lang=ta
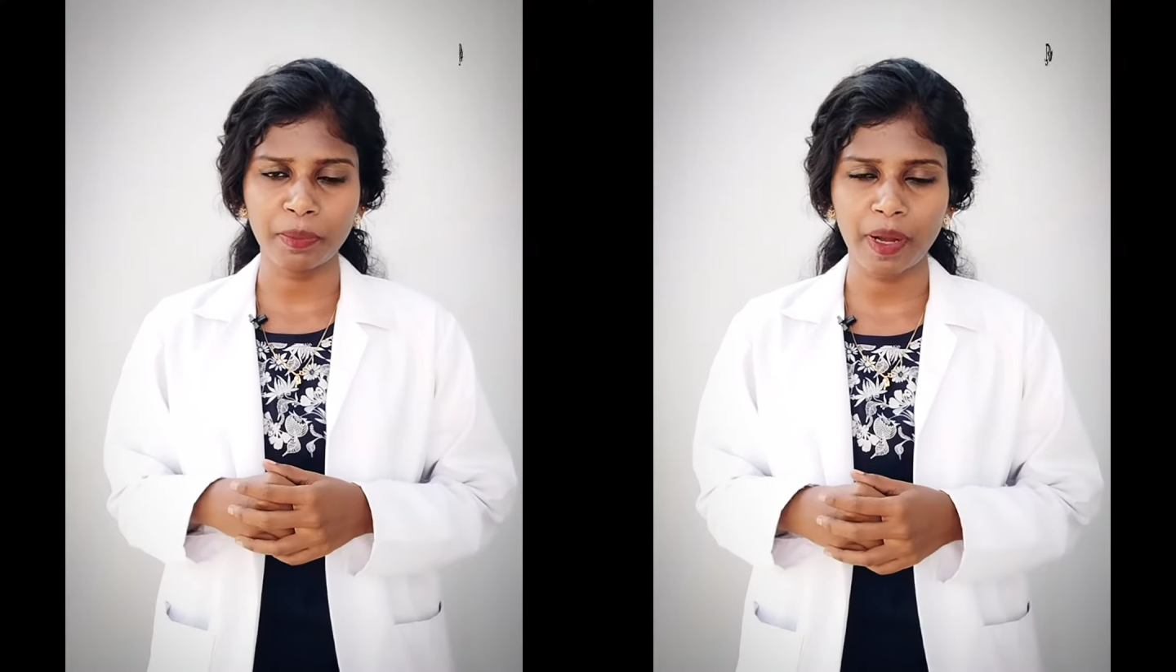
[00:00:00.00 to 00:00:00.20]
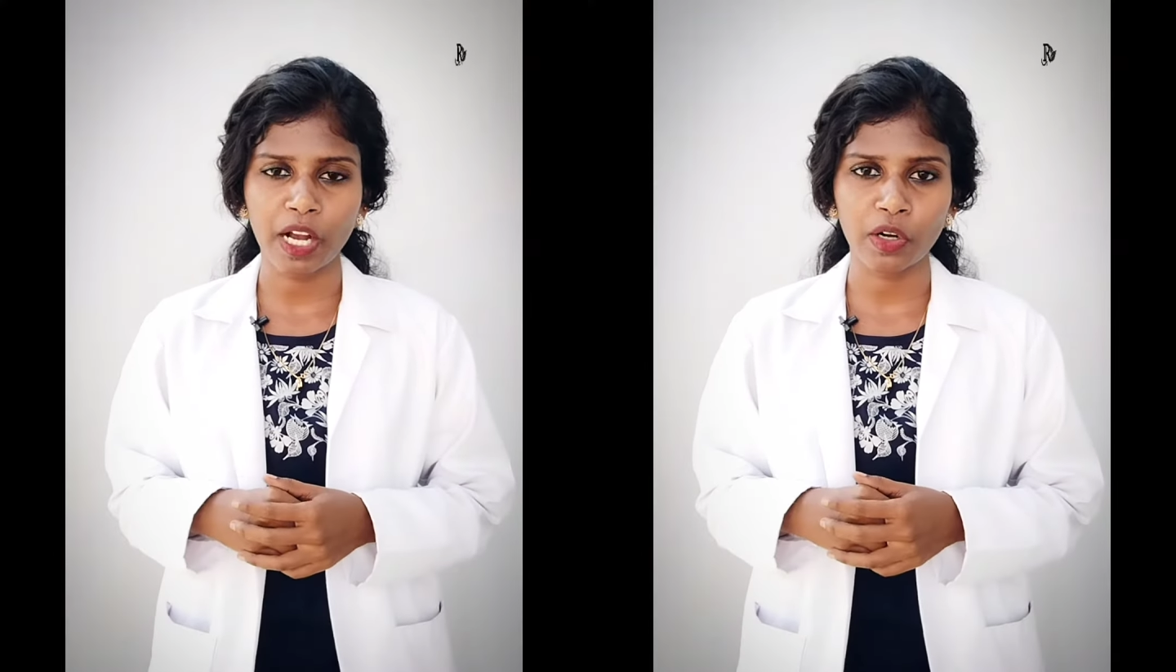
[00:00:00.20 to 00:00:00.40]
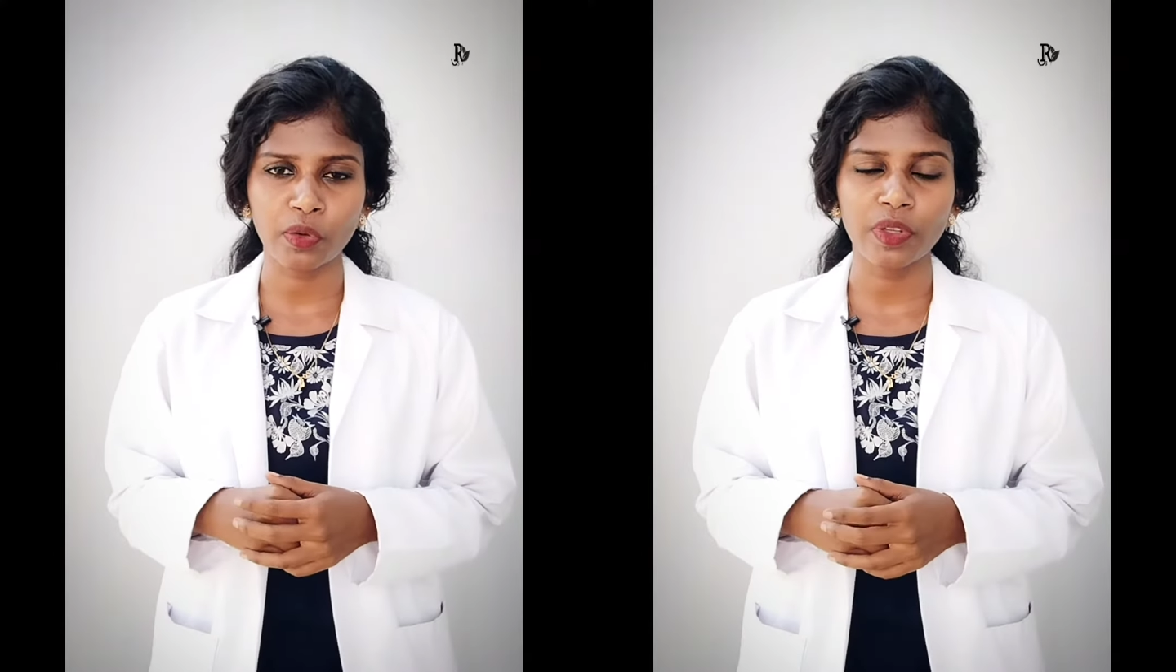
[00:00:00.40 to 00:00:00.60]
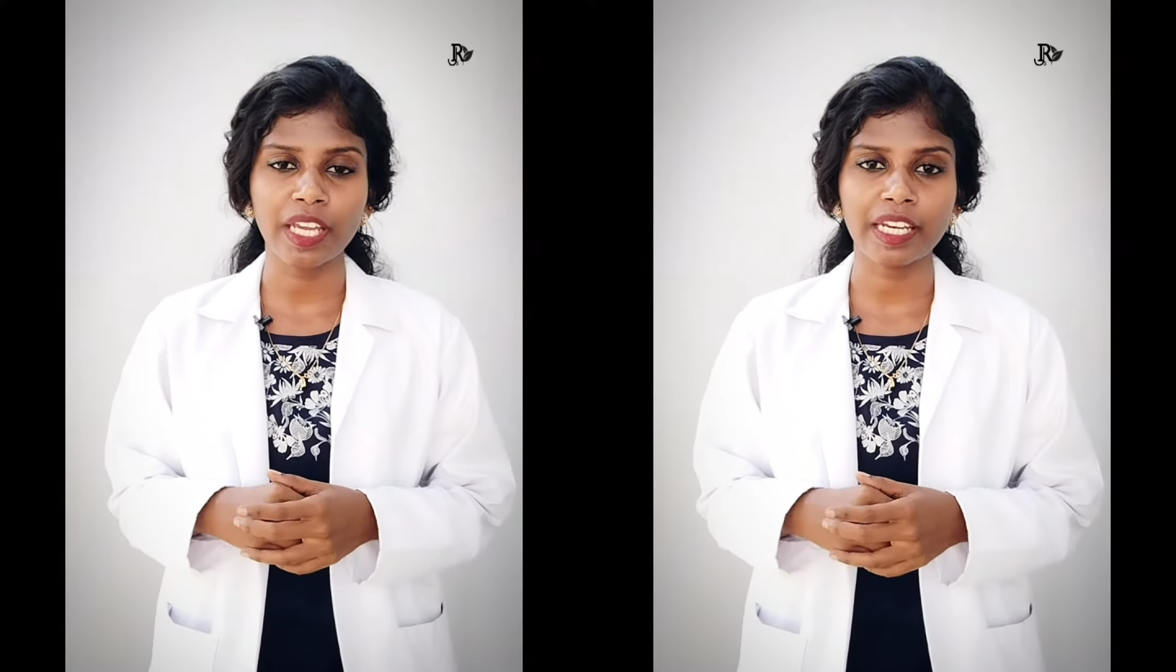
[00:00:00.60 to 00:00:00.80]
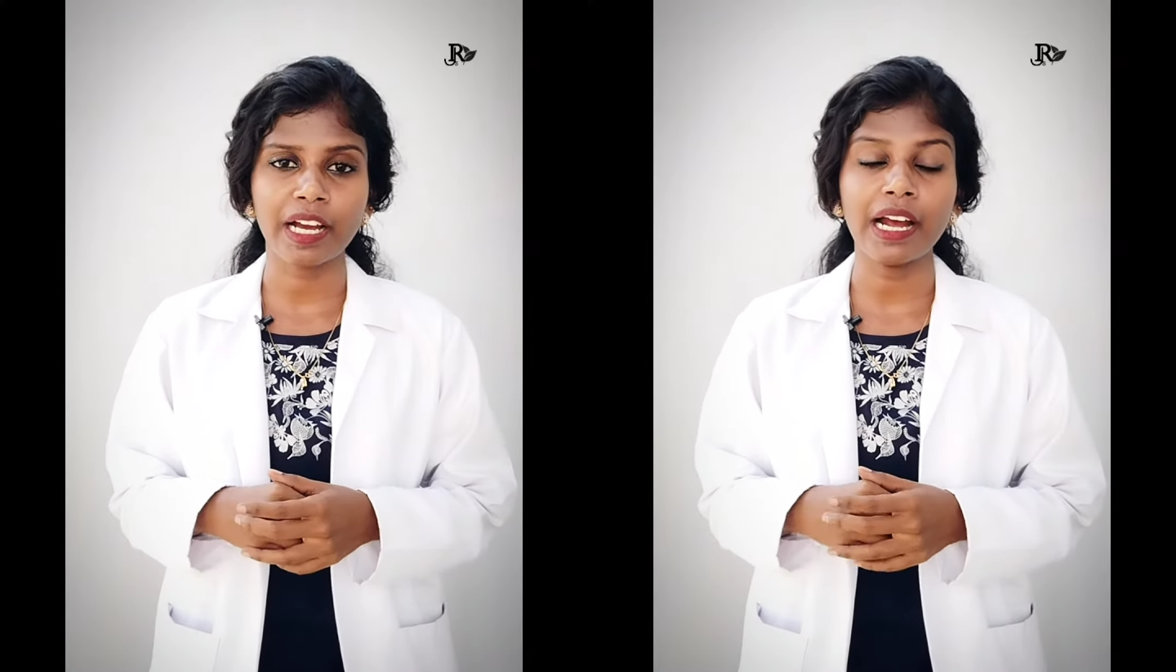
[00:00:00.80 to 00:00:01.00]
போய் பார்க்கணும்
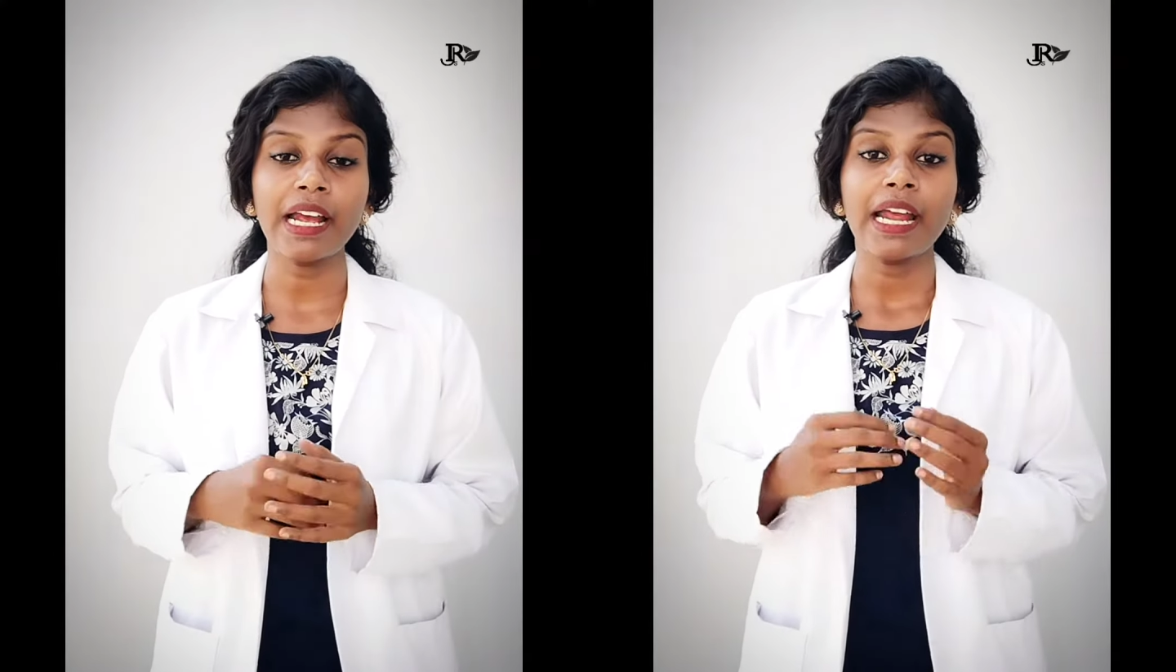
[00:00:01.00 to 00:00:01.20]
ஏன்னா